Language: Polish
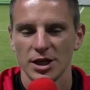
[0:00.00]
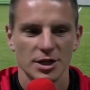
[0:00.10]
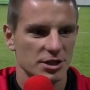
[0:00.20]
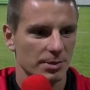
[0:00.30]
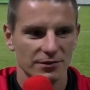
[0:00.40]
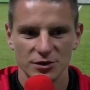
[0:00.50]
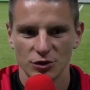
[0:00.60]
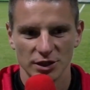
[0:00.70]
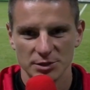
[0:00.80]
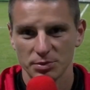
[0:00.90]
Trzeba
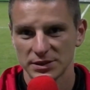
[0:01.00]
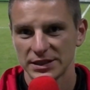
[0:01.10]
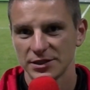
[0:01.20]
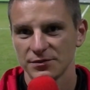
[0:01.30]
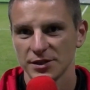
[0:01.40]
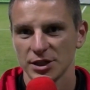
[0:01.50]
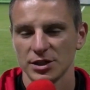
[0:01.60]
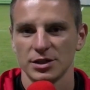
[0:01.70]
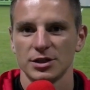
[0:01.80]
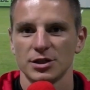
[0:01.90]
wyciągać pozytywy,
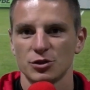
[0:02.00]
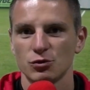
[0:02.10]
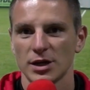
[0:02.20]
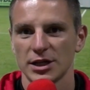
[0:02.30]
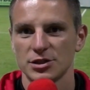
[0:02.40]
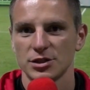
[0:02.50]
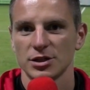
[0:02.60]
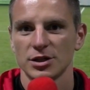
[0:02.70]
szukać